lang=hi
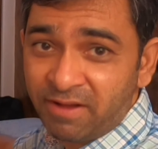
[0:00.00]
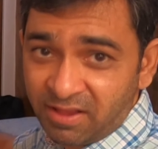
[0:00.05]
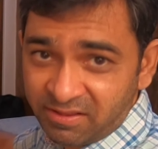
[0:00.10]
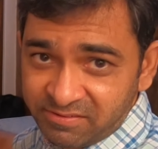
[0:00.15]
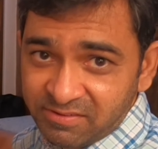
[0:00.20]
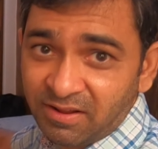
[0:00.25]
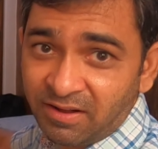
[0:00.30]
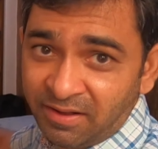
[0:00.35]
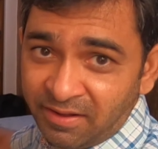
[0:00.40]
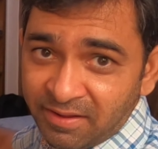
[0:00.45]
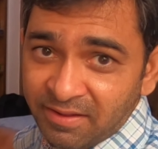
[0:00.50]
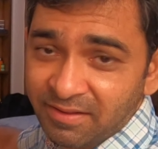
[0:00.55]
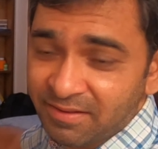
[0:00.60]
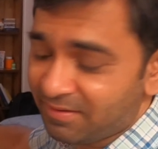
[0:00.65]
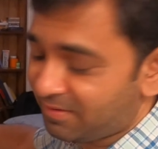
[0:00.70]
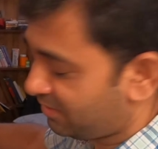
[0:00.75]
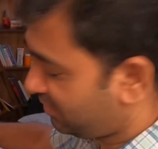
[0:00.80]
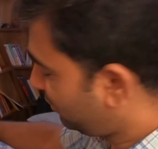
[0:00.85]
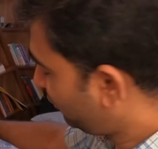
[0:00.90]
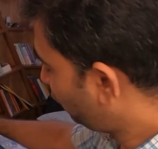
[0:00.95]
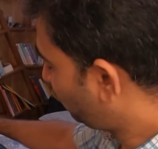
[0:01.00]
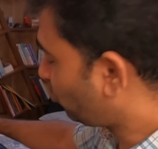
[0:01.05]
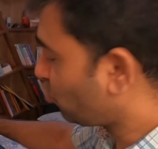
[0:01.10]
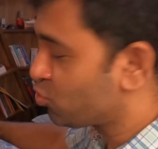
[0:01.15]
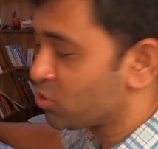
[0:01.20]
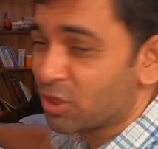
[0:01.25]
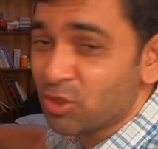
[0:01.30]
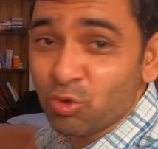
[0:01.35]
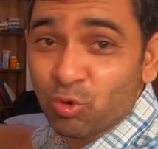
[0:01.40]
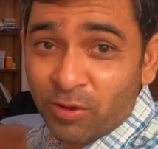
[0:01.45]
फास्ट करना है
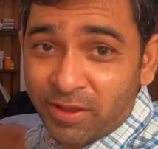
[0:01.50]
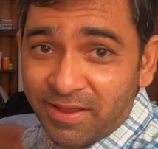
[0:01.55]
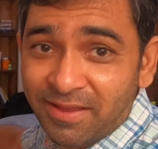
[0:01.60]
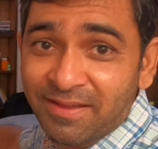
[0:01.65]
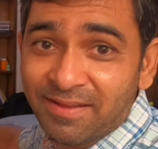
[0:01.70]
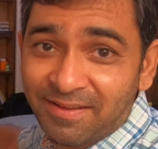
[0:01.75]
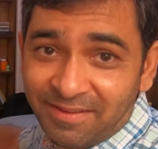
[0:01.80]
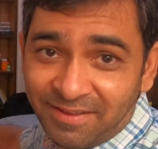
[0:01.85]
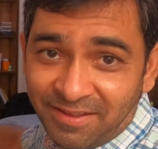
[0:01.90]
सोचा तो है